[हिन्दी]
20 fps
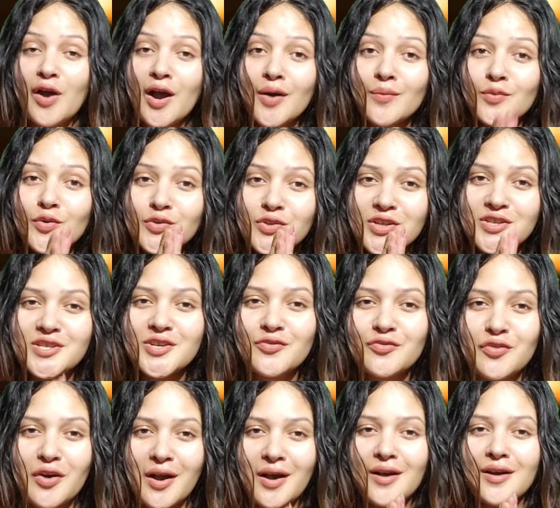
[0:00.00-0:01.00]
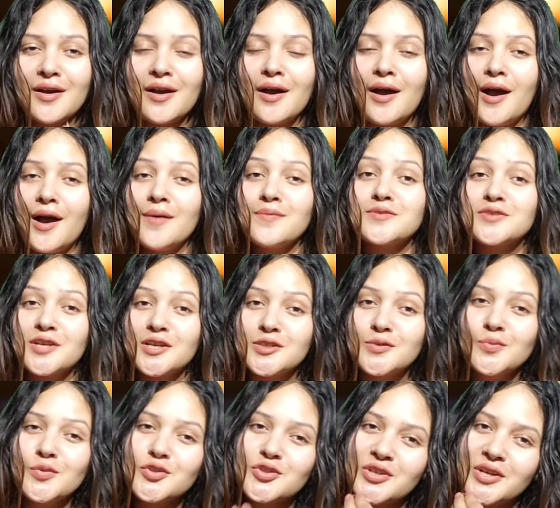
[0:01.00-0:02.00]
वाह मोदी जी वाह आप
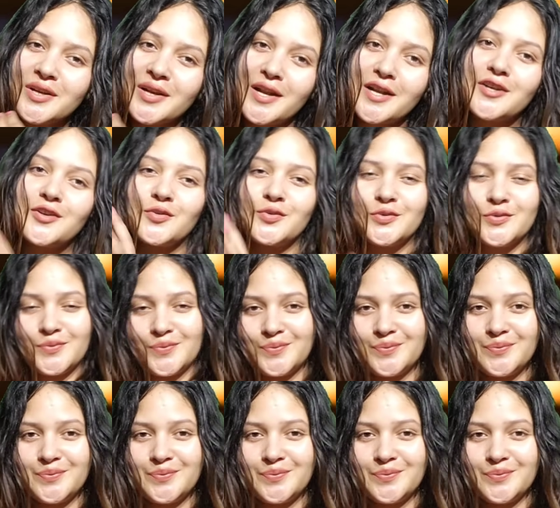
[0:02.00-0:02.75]
सचमुच ग्रेट हो